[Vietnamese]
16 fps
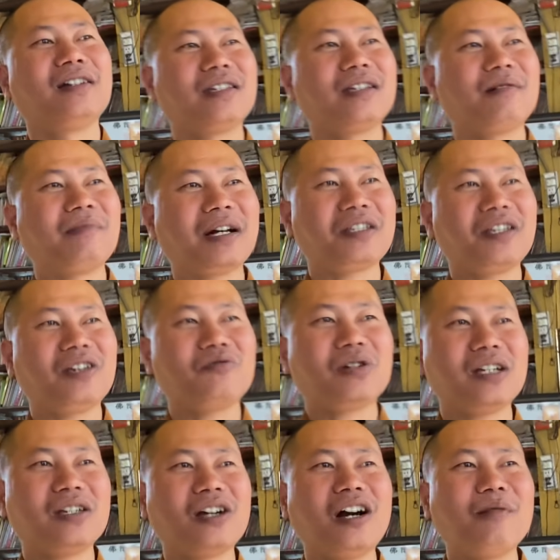Nhưng mà nhiều
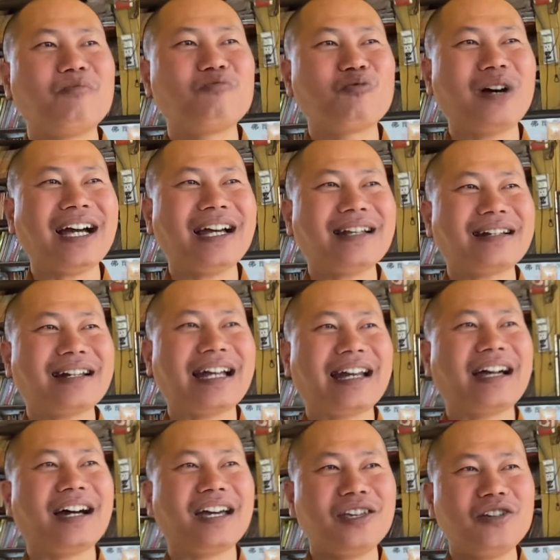khi ôm quá
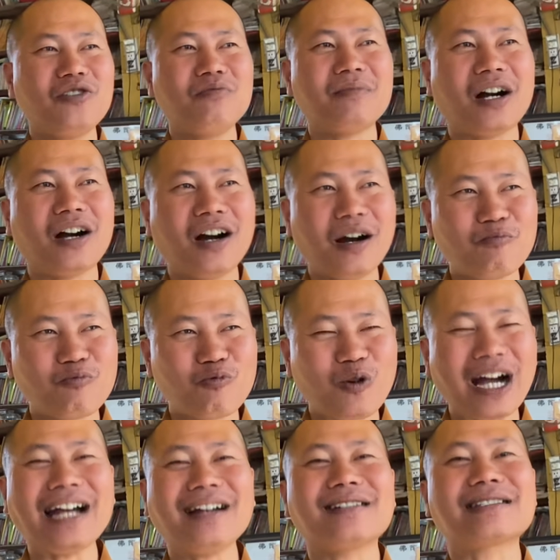là yếu, mà ôm
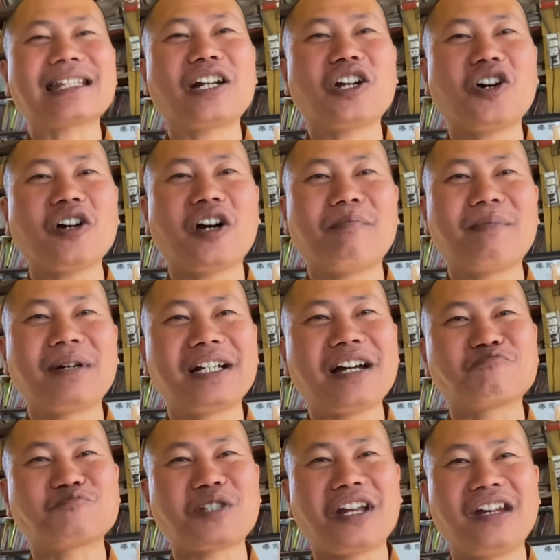quá người ta nói rồi mình
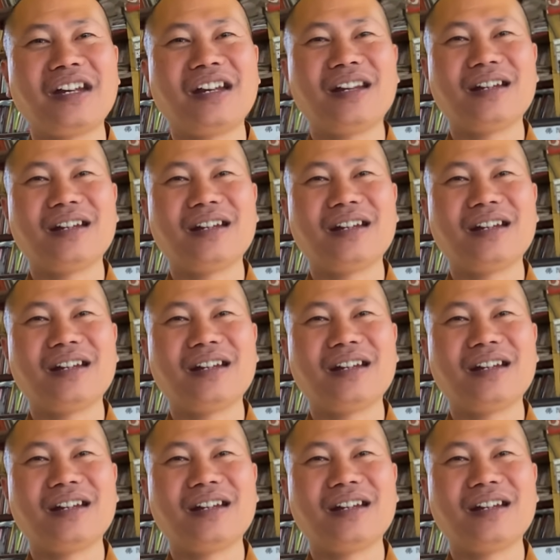đồng tình.